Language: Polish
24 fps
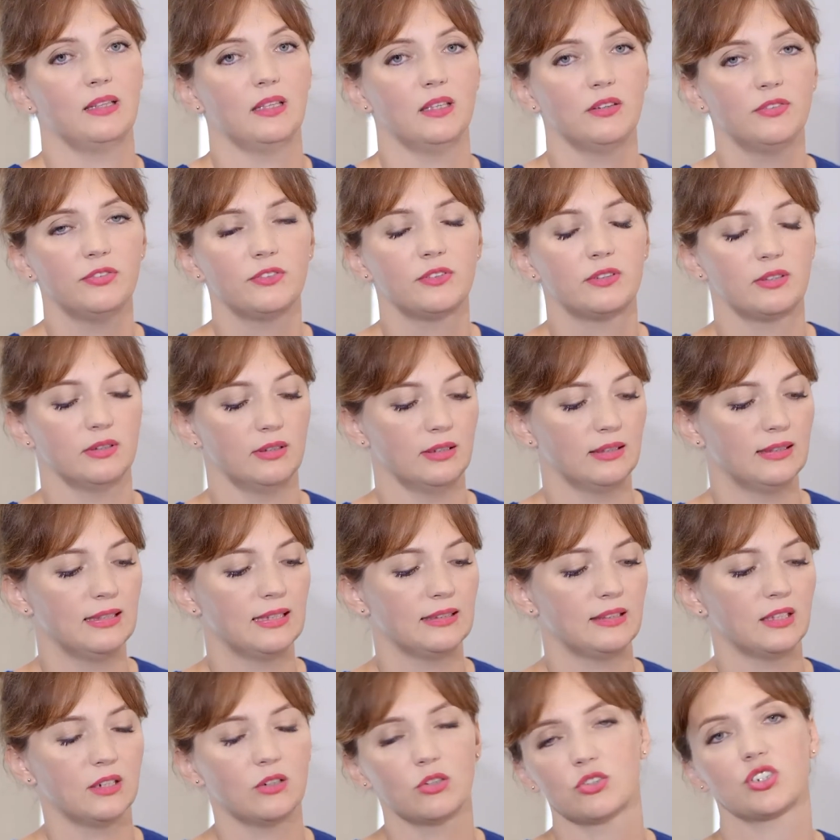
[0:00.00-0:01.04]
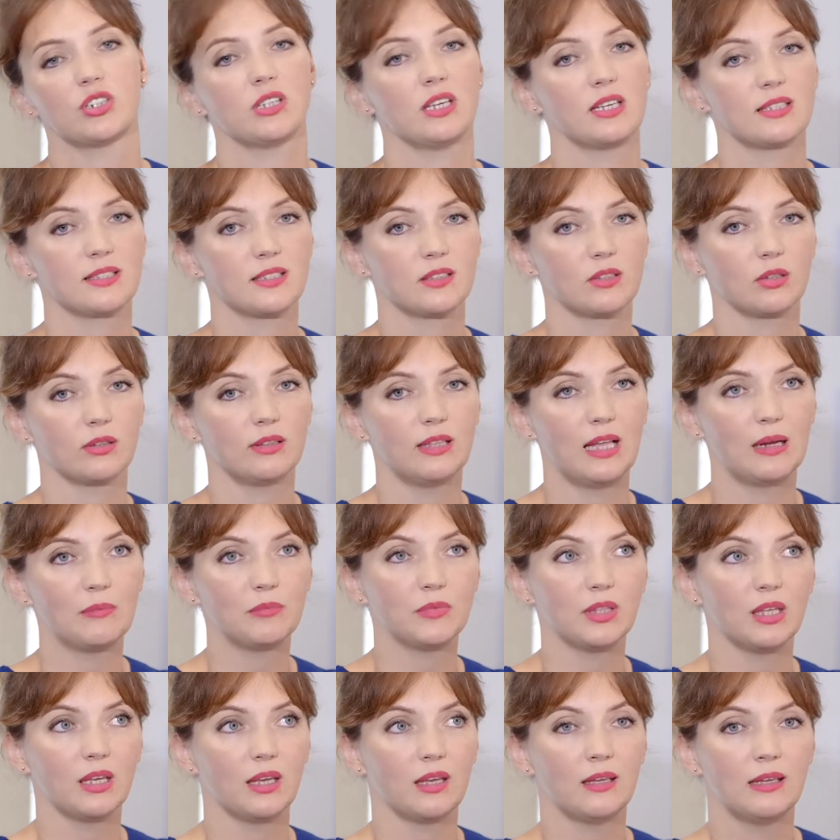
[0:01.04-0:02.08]
Lift, dlatego że jest to dla
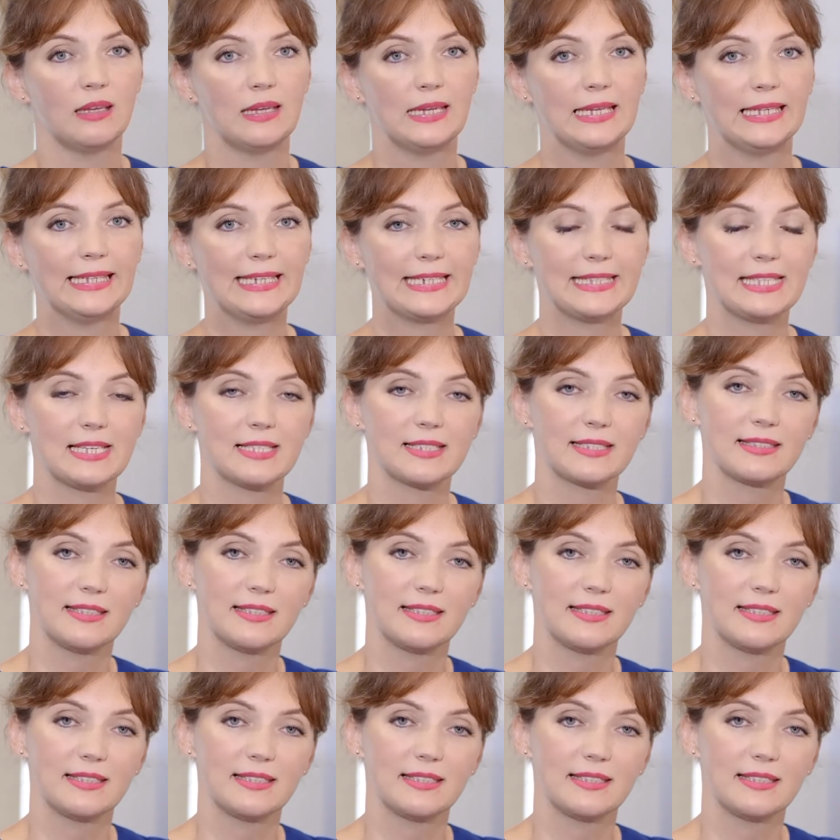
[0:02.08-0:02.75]
mnie jeden z